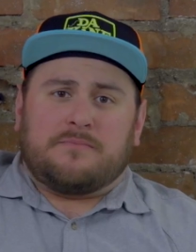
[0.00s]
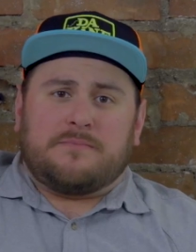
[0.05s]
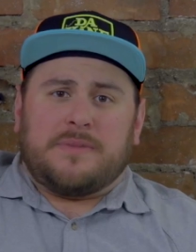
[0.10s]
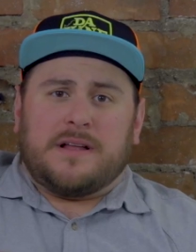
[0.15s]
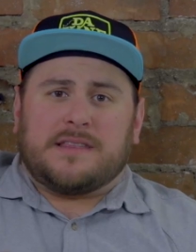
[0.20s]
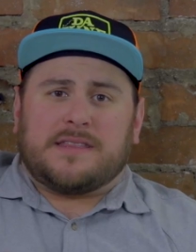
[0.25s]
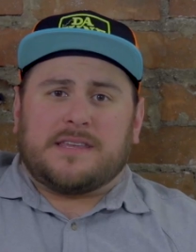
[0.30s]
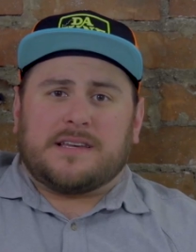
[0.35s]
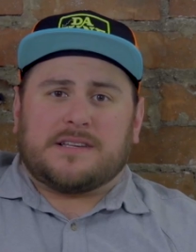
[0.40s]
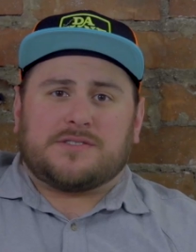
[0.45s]
une
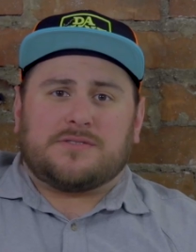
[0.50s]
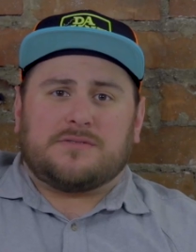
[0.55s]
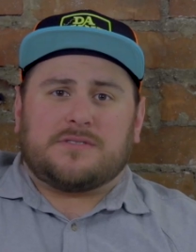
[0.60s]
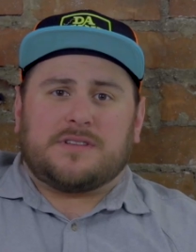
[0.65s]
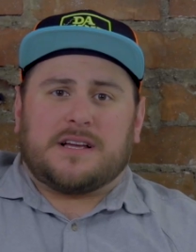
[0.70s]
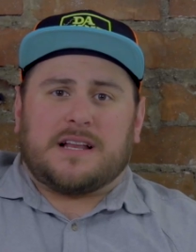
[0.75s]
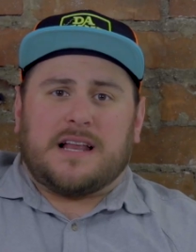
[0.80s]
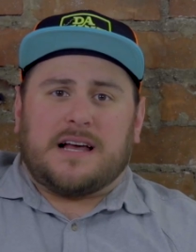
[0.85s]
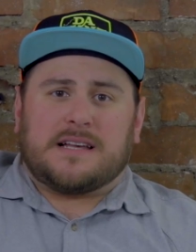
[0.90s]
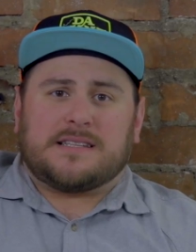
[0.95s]
belle
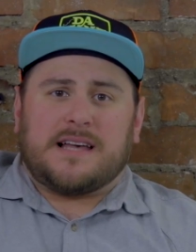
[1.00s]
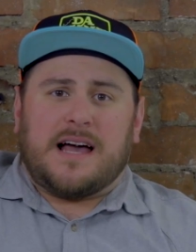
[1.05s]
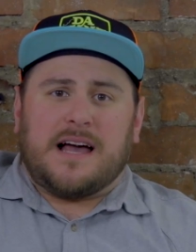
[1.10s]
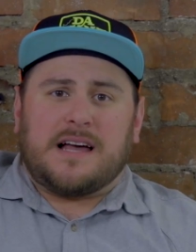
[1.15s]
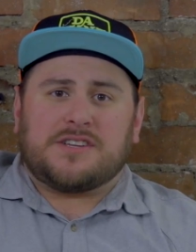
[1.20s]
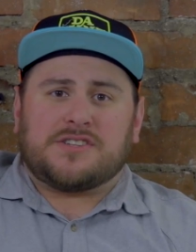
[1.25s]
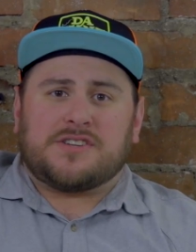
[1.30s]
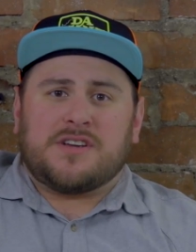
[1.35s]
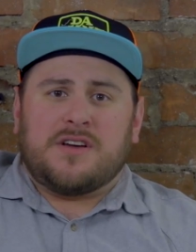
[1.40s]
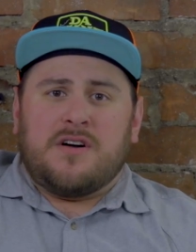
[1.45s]
texture de
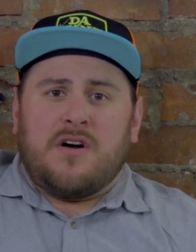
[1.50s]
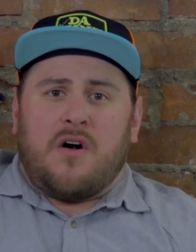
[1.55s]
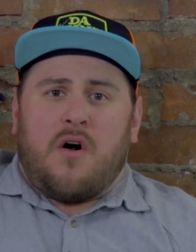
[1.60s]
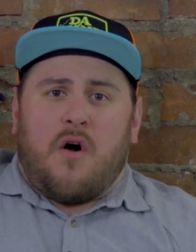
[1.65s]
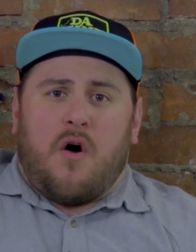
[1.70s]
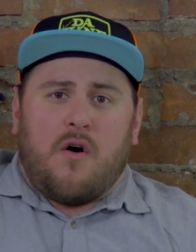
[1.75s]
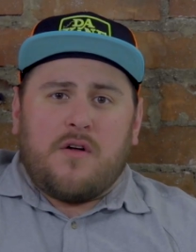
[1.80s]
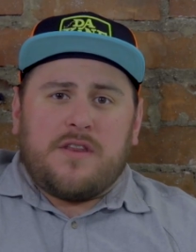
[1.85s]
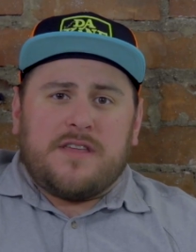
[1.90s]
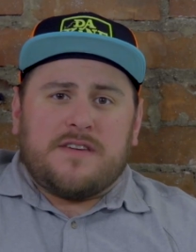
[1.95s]
glaçage.
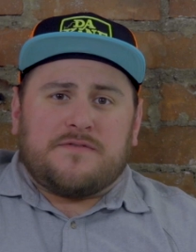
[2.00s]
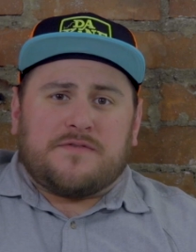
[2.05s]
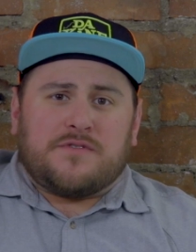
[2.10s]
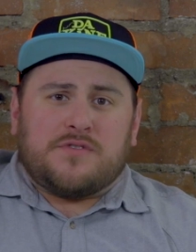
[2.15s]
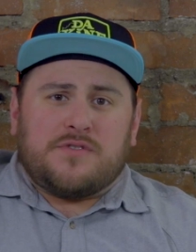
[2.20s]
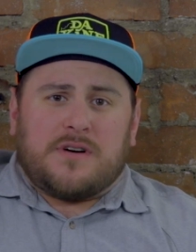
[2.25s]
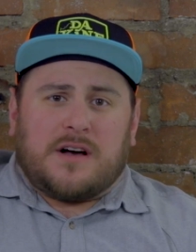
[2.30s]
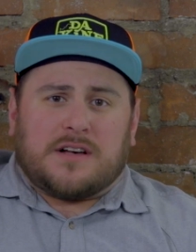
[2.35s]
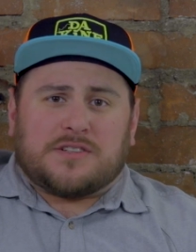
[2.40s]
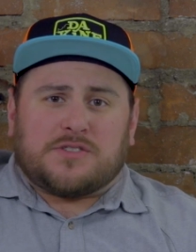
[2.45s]
On est
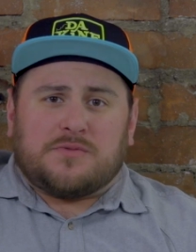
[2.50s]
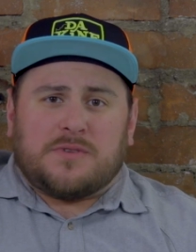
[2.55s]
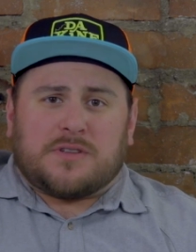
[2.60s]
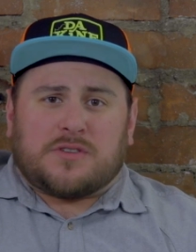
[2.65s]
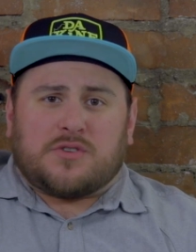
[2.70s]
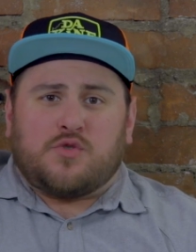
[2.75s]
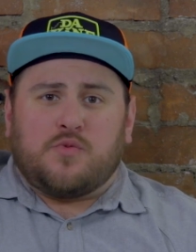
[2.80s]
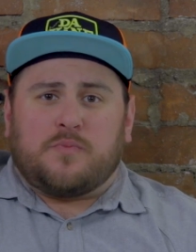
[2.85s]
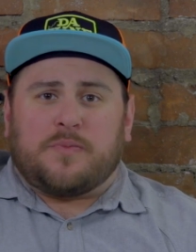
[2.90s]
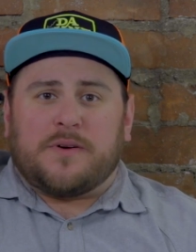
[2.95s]
venu
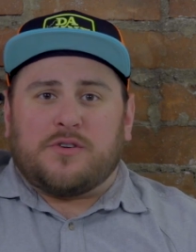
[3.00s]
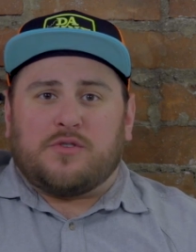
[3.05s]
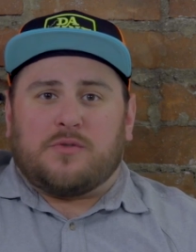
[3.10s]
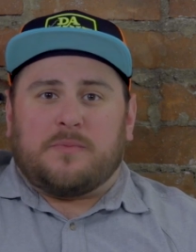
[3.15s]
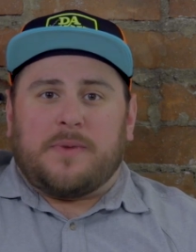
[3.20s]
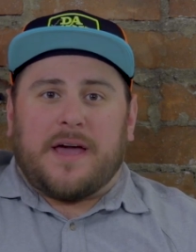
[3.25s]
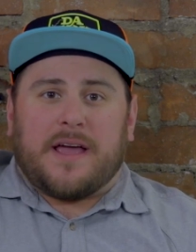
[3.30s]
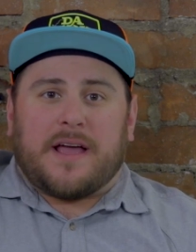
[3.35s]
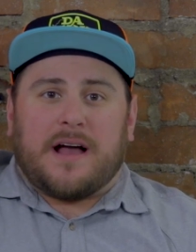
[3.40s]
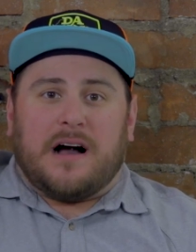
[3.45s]
ensuite couper
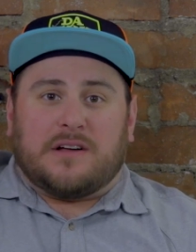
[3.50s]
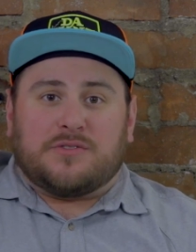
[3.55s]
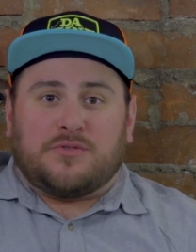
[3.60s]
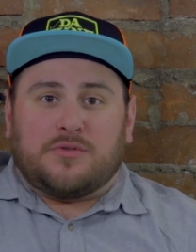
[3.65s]
nos beignes en